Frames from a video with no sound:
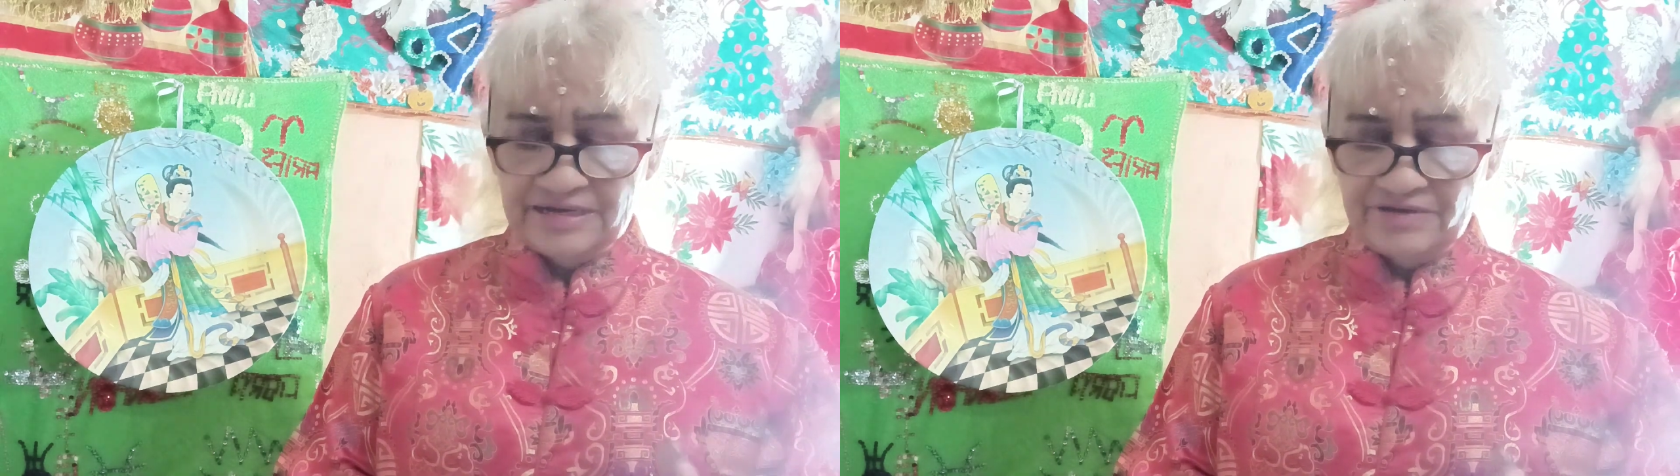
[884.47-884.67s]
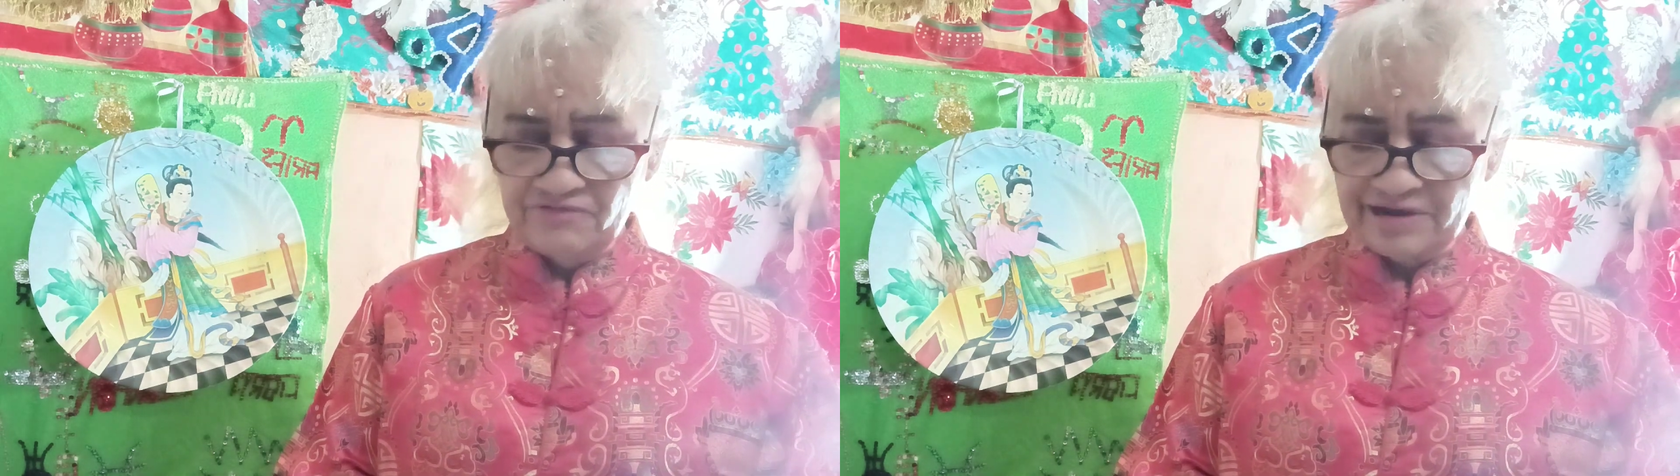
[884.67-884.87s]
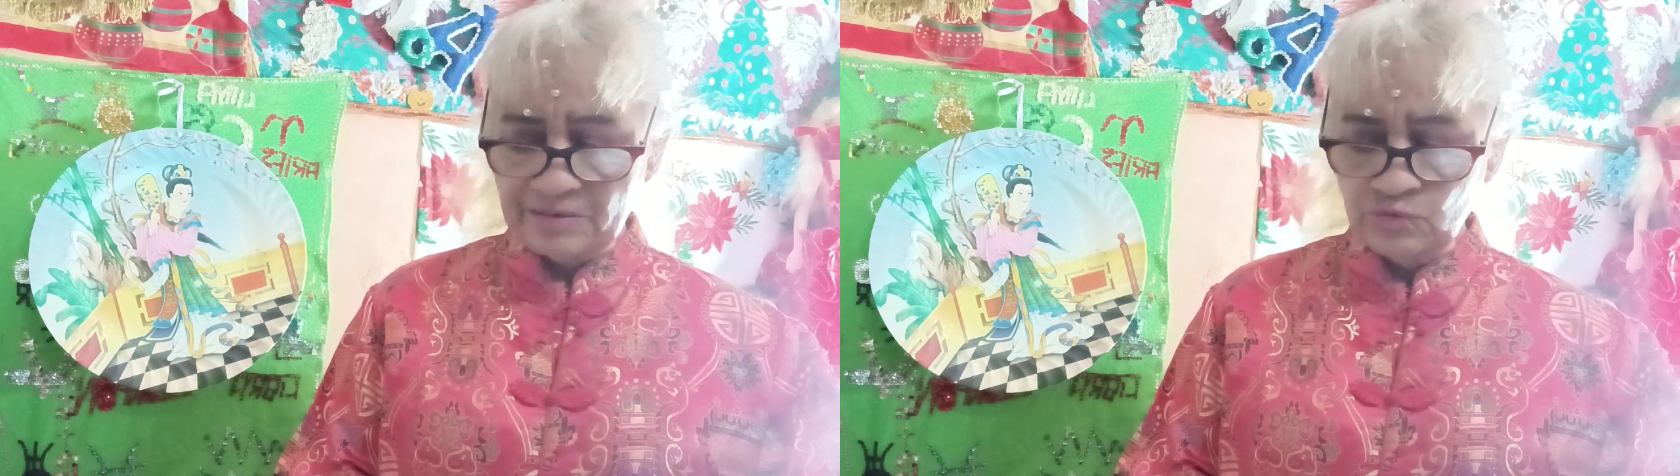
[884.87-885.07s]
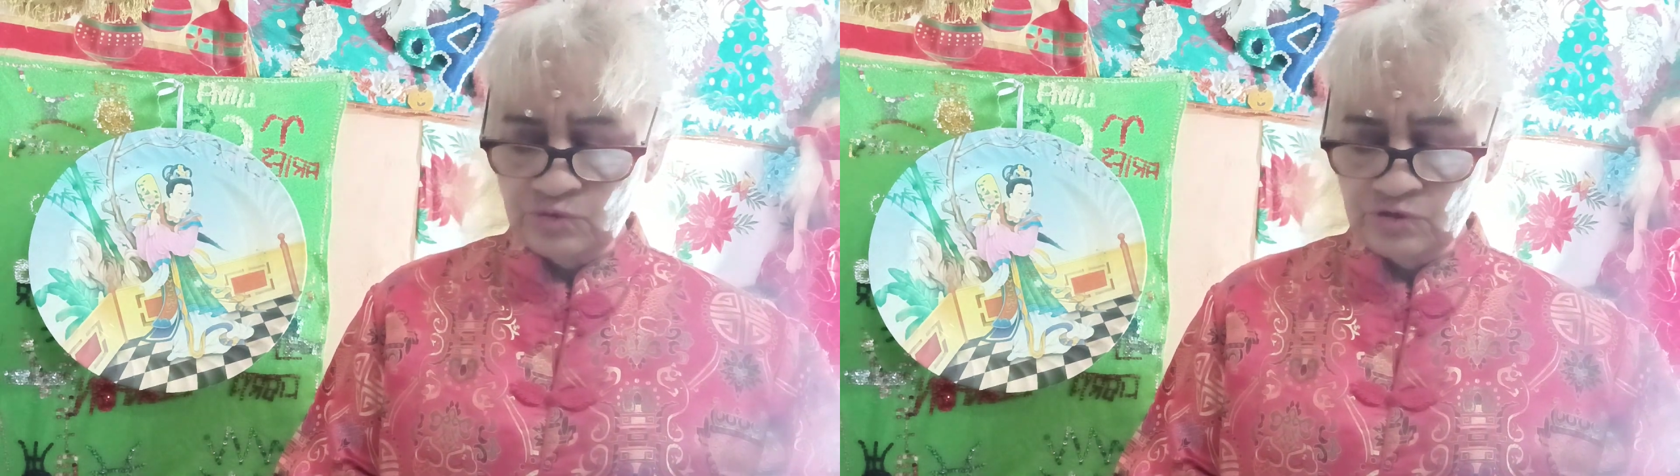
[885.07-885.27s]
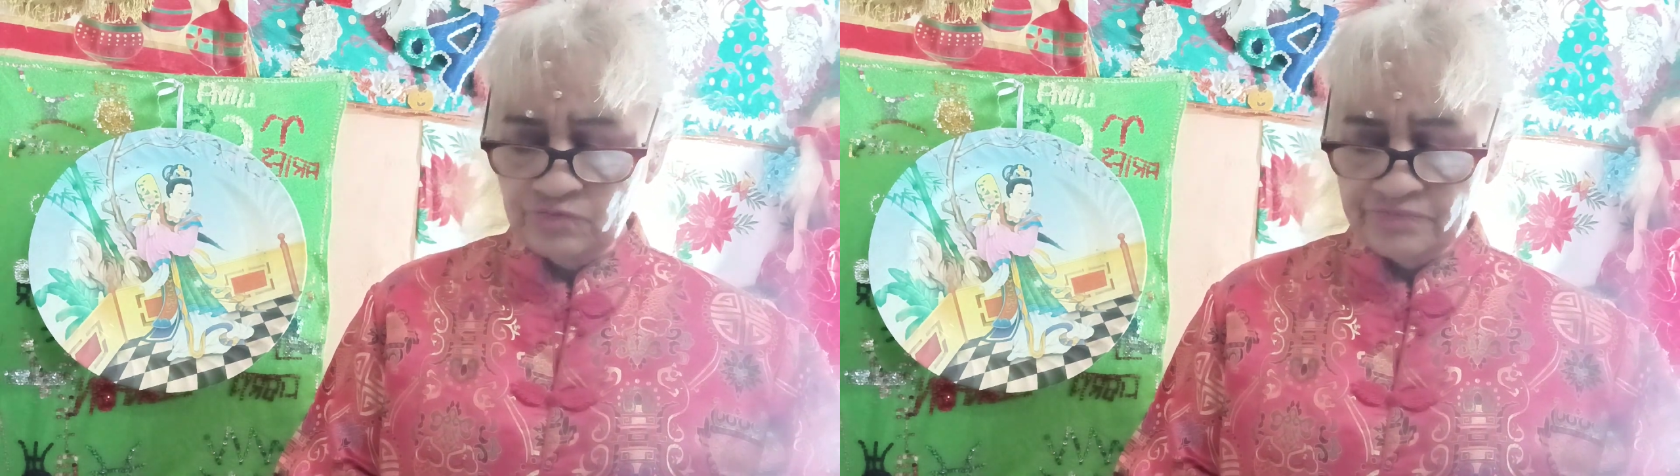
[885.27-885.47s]

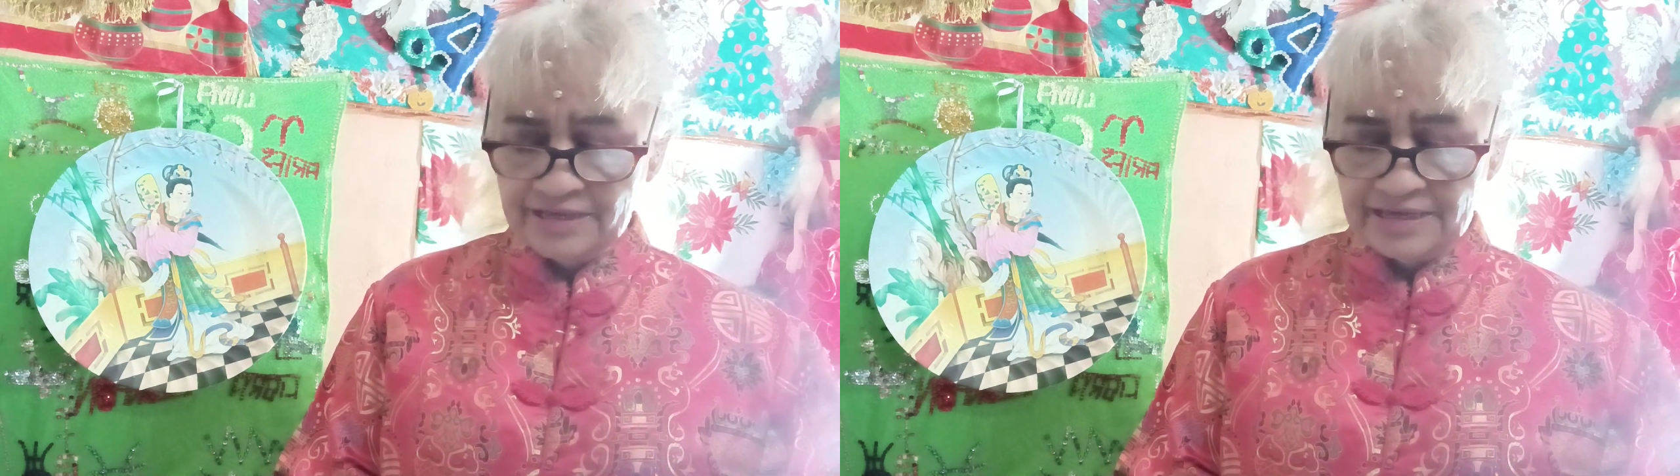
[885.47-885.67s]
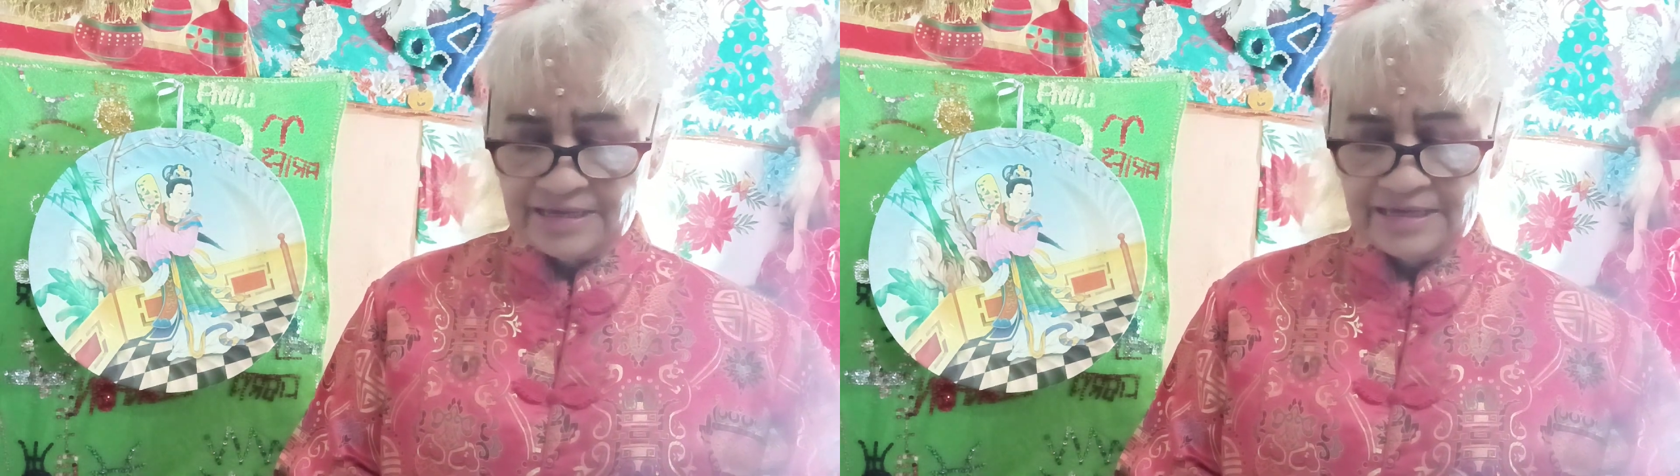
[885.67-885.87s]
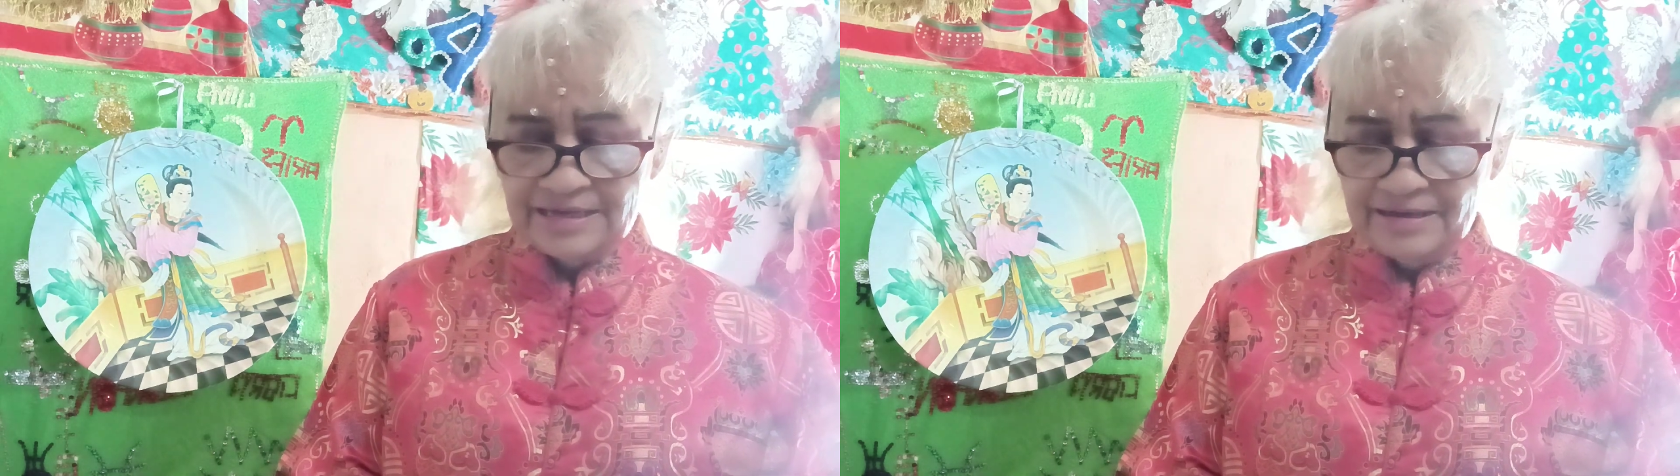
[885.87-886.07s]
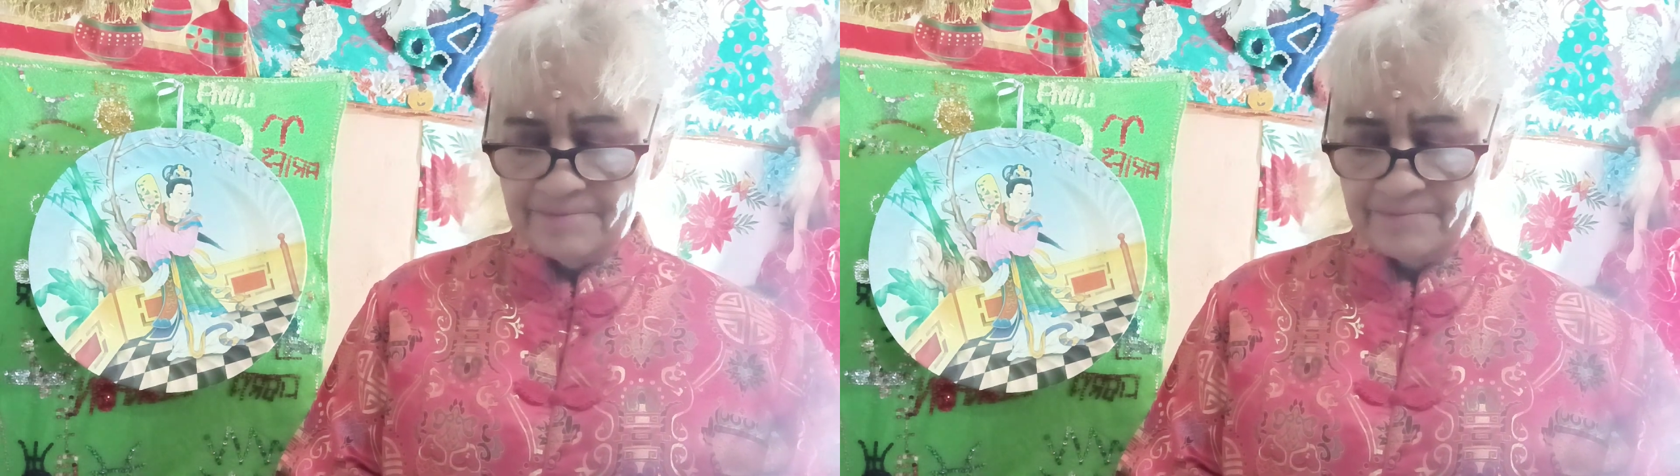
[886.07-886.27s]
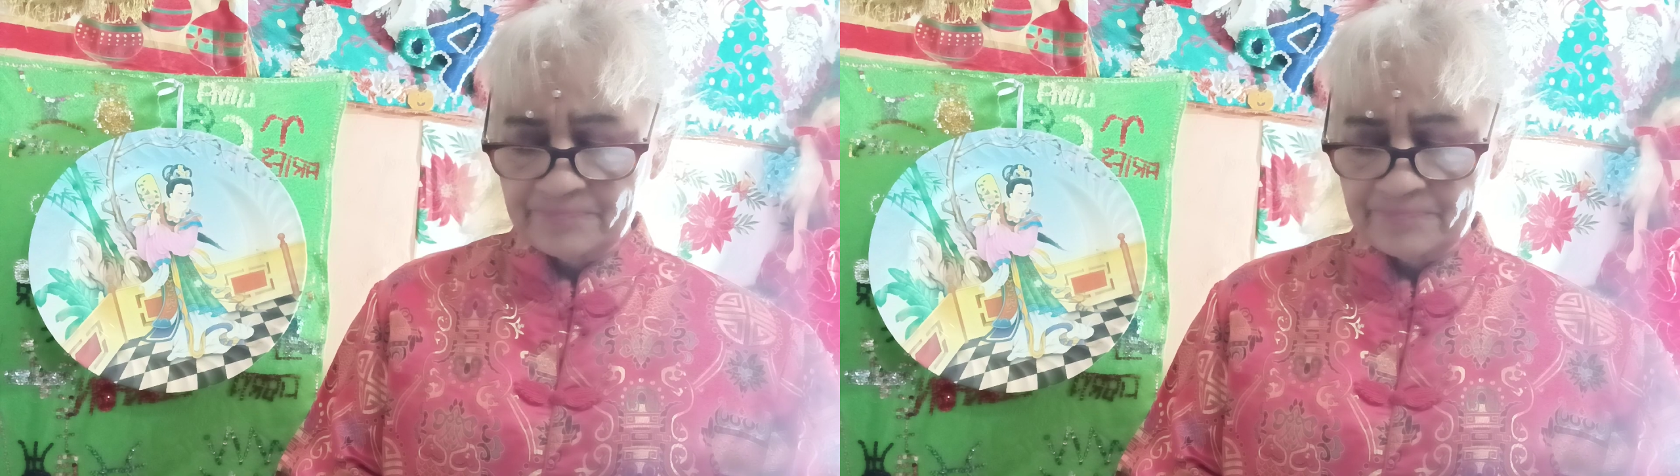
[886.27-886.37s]
inframundo y